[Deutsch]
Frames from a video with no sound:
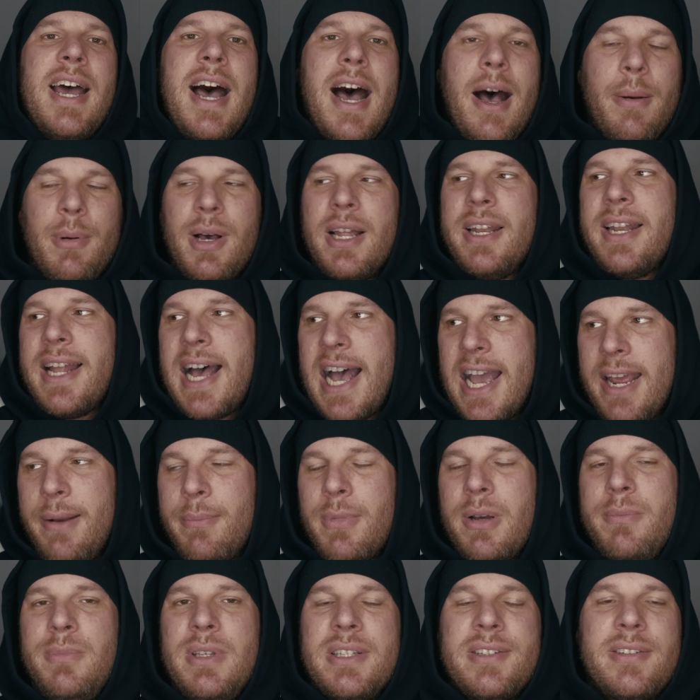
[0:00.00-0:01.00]
Aber
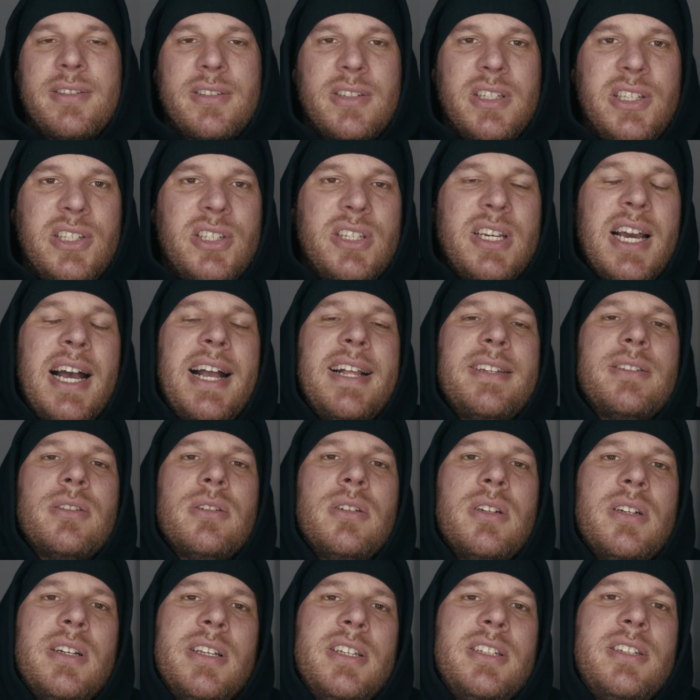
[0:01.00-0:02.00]
nein, bei mir ist es nicht kalt,
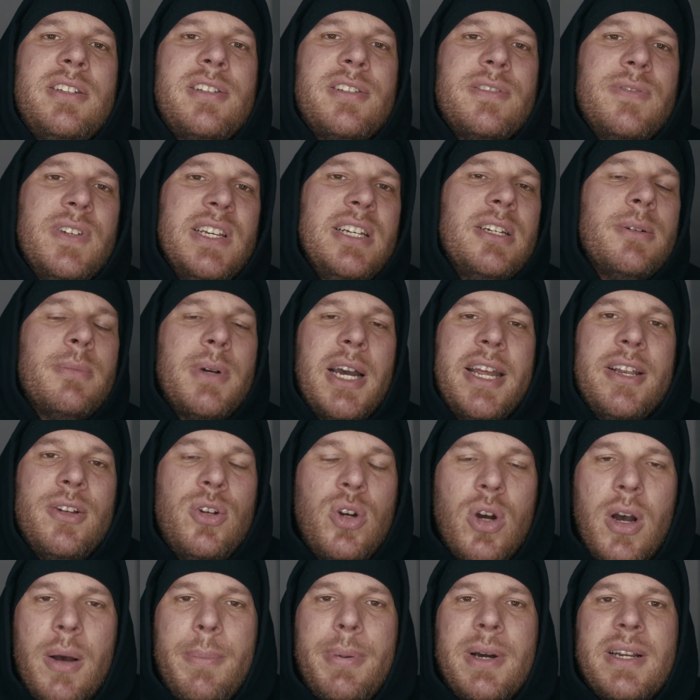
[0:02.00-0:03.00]
sondern ich zwinge meinen
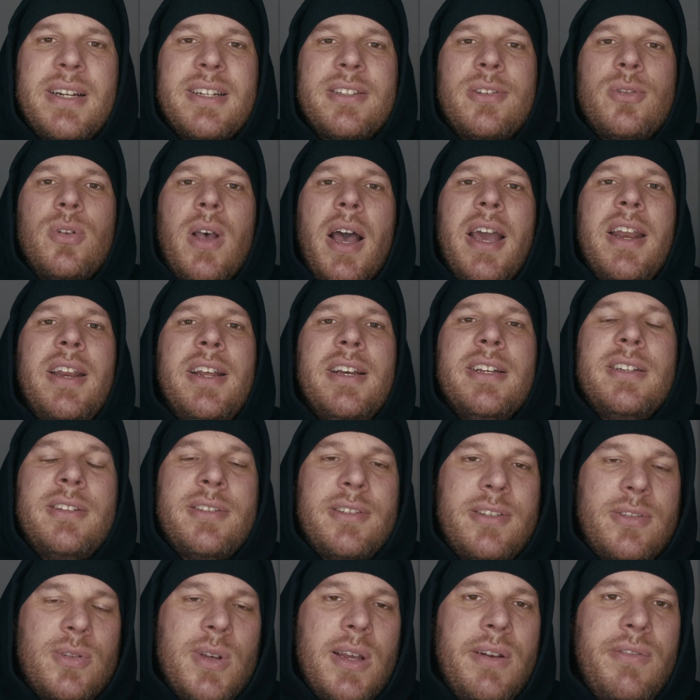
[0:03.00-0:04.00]
Körper dazu, eine
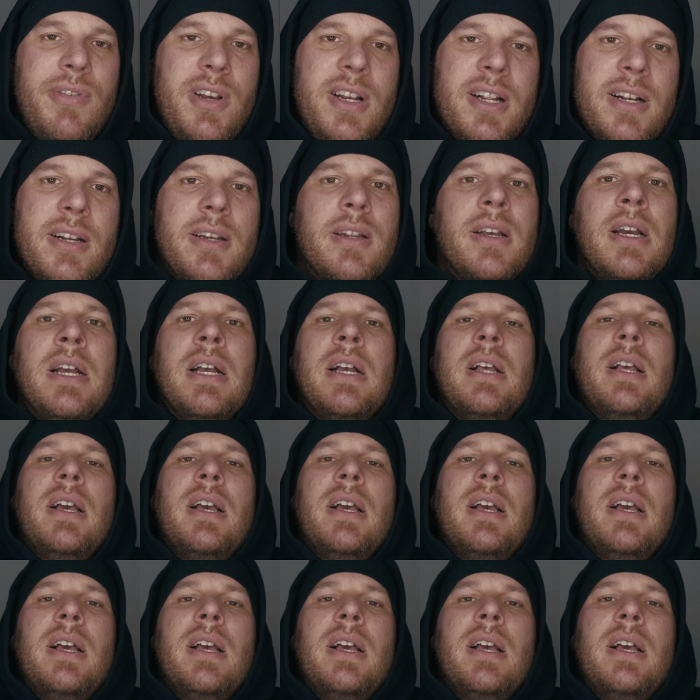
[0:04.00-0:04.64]
Hitze zu entwickeln.